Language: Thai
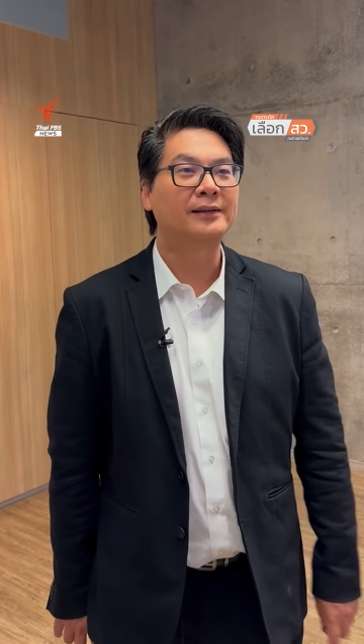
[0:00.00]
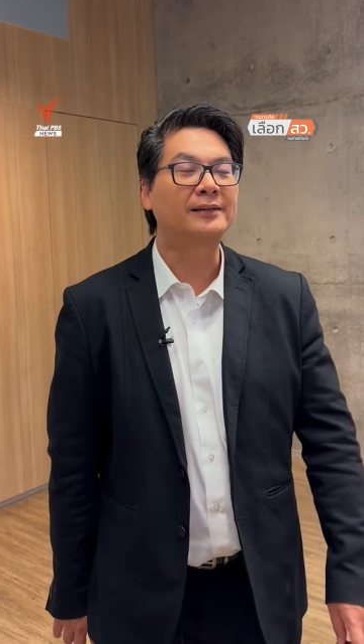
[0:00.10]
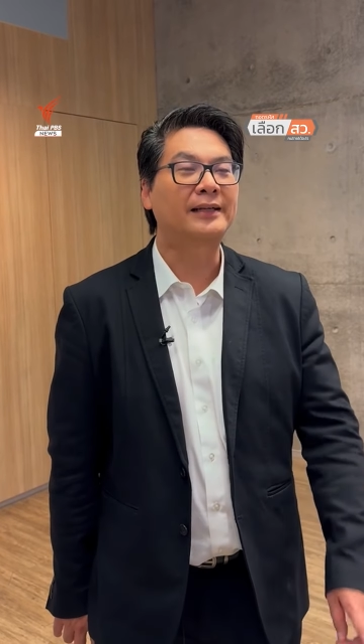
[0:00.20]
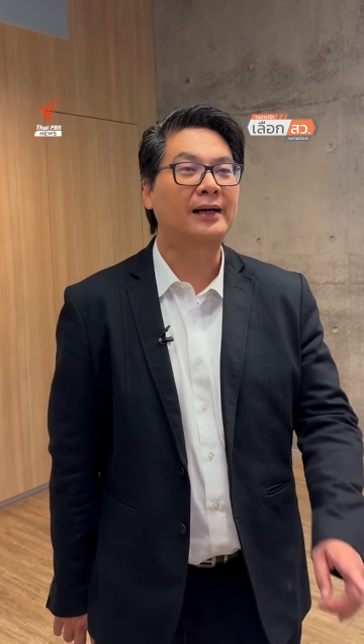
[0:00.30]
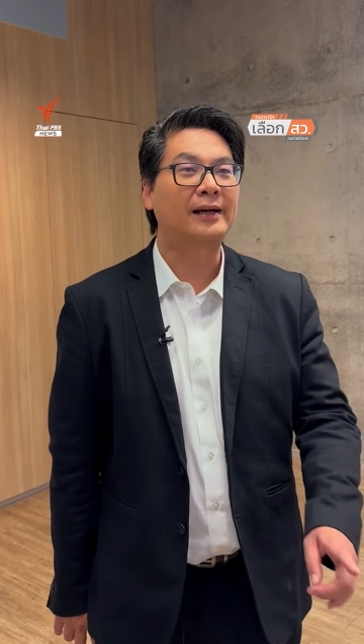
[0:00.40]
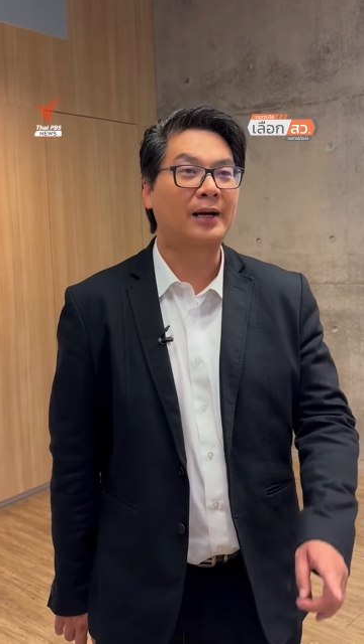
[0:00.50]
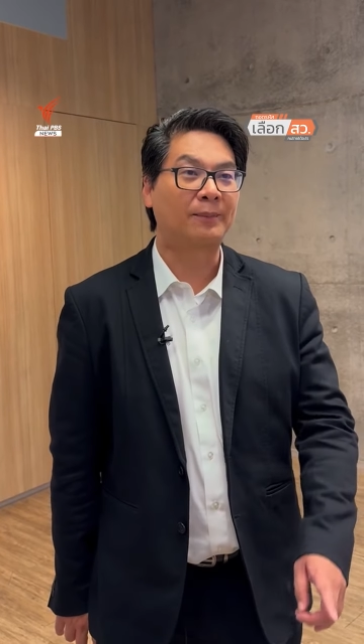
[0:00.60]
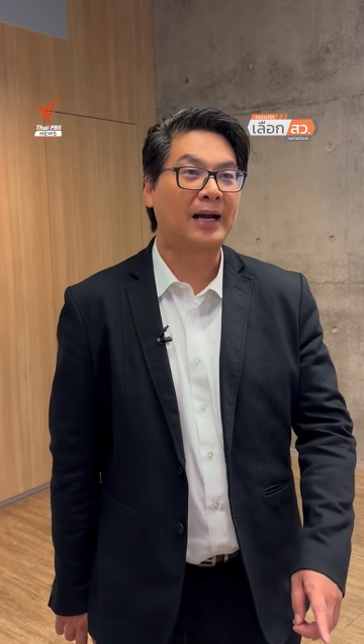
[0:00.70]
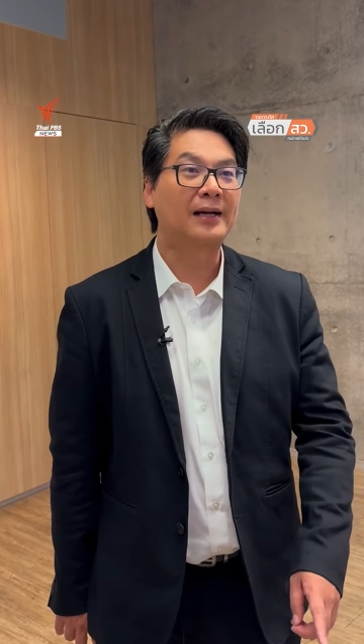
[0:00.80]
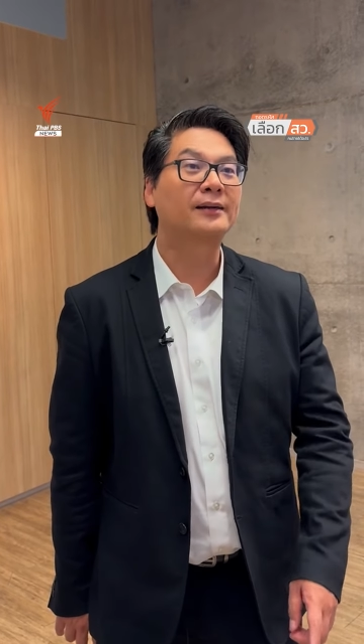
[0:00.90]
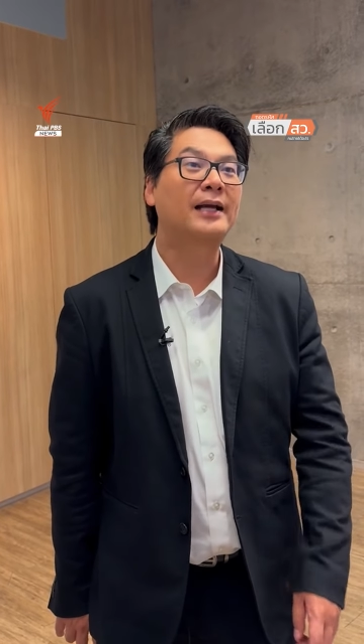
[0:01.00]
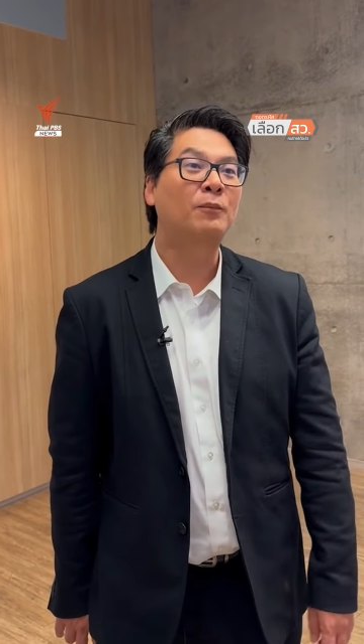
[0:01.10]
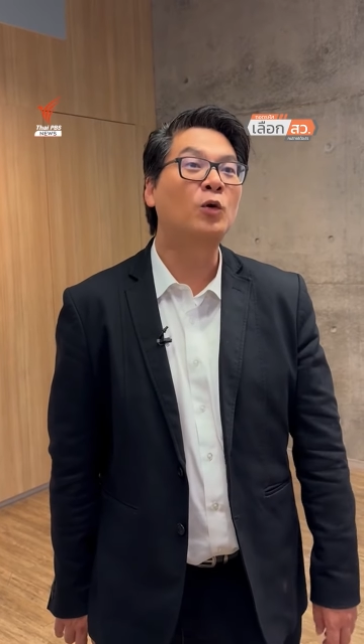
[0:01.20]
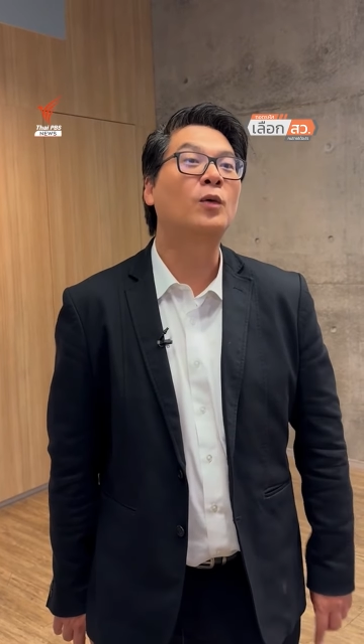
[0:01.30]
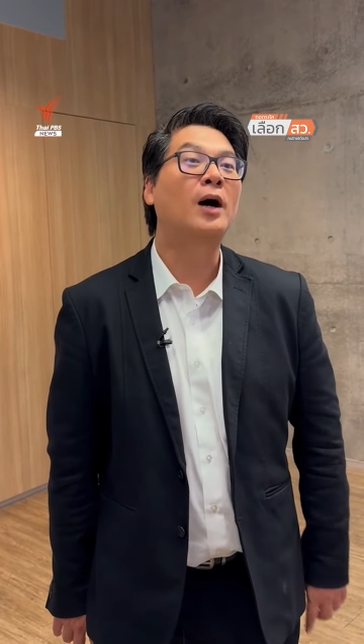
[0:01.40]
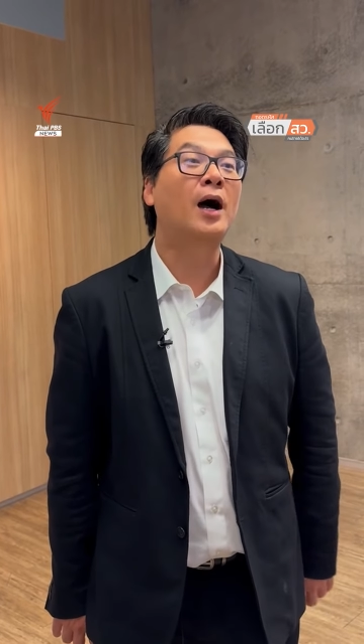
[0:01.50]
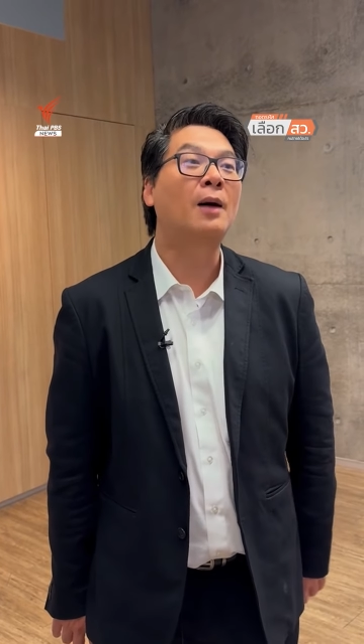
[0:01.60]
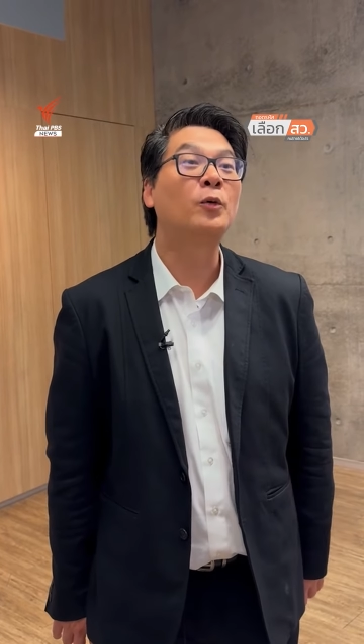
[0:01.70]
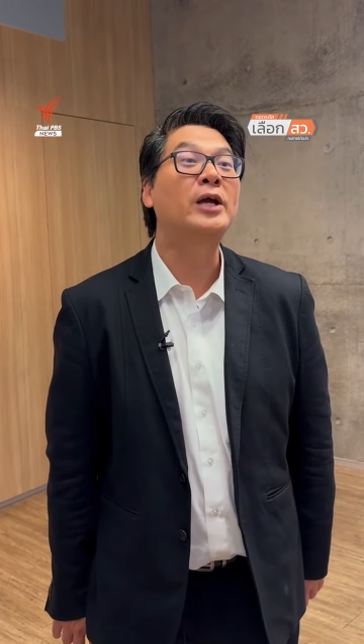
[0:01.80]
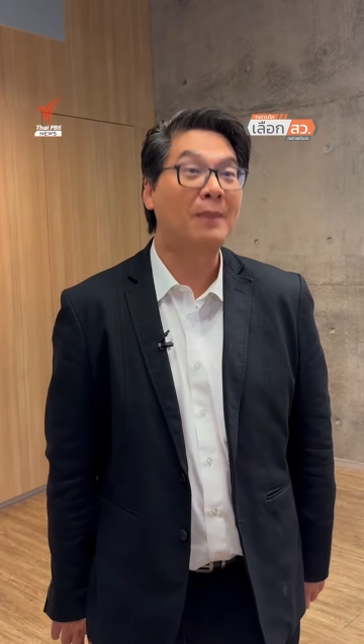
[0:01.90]
ตั้งแต่ระดับการเลือกตั้งผู้
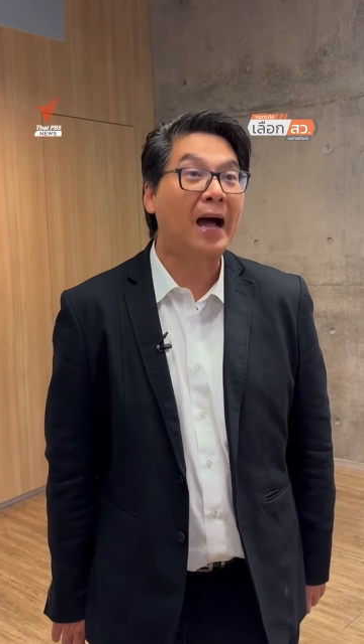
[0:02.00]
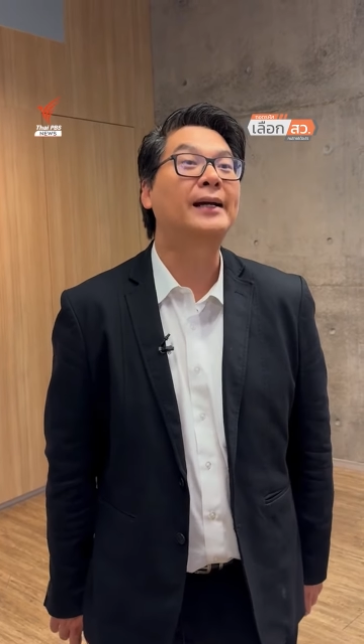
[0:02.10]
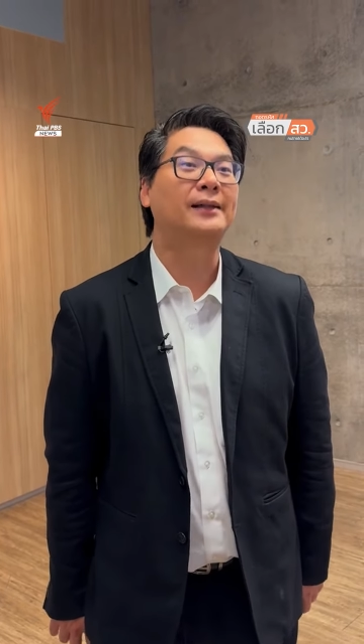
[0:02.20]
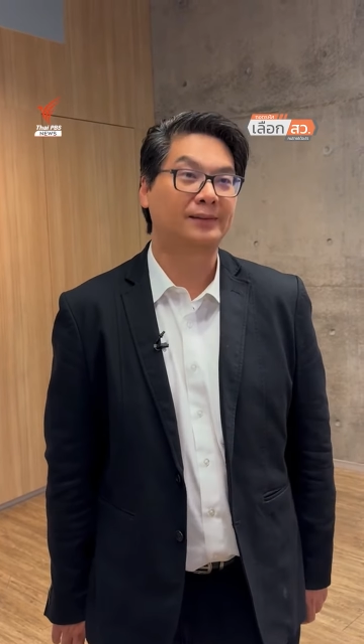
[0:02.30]
ผู้ใหญ่บ้าน